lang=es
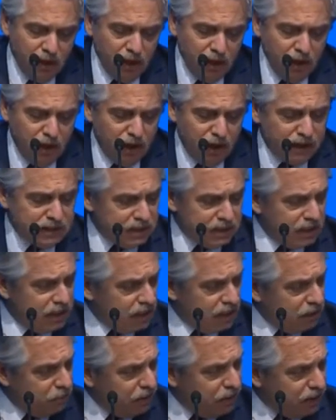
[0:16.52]
Ayer
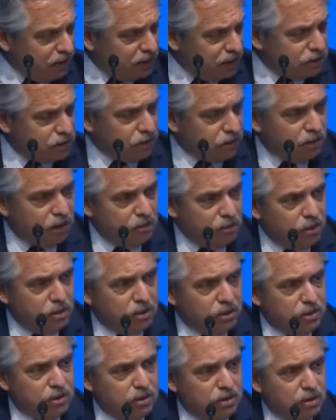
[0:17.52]
el ministro habló
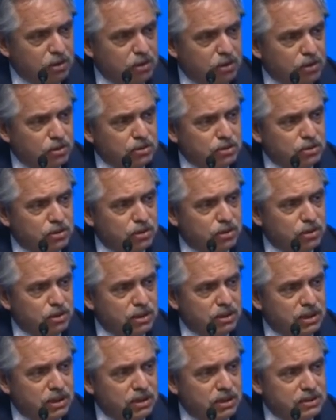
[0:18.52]
con los
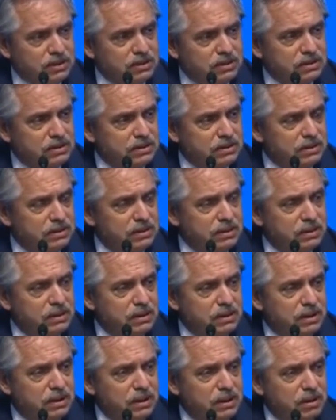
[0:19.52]
consultores
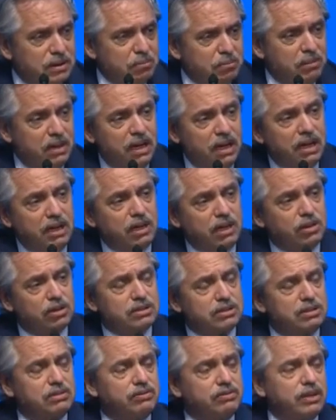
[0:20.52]

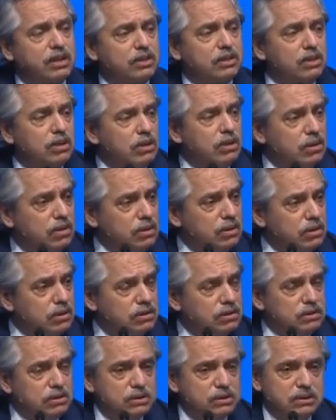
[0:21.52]
médicos,
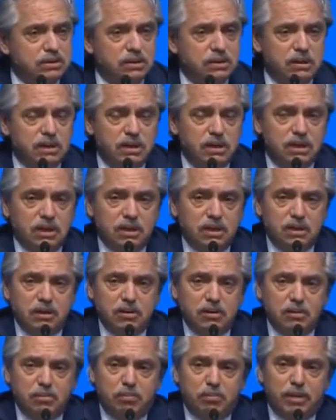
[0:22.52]
infectólogos,
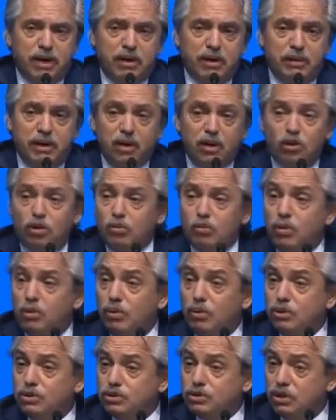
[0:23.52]
para ver cómo
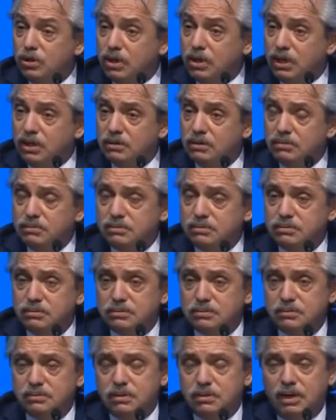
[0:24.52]
evoluciona
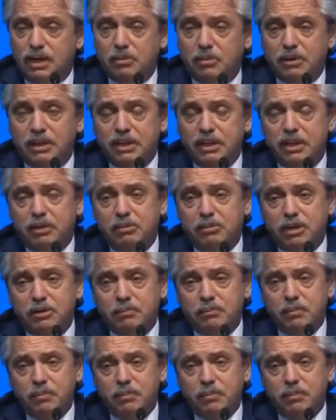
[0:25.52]
la pandemia.